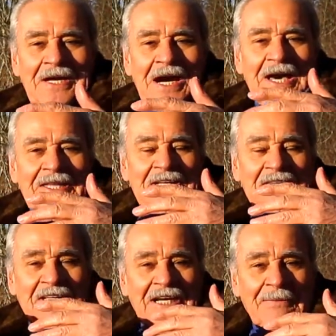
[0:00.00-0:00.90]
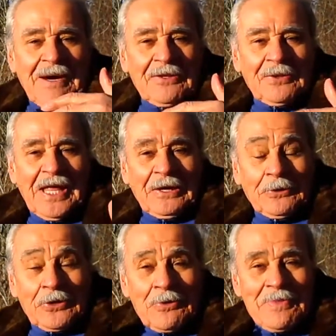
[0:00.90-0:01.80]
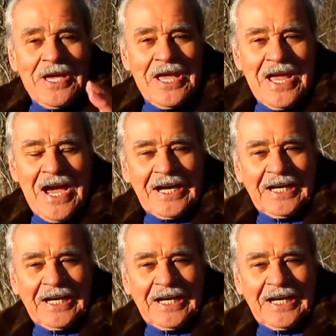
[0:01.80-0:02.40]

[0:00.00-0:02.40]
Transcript: ha destrabado la economía,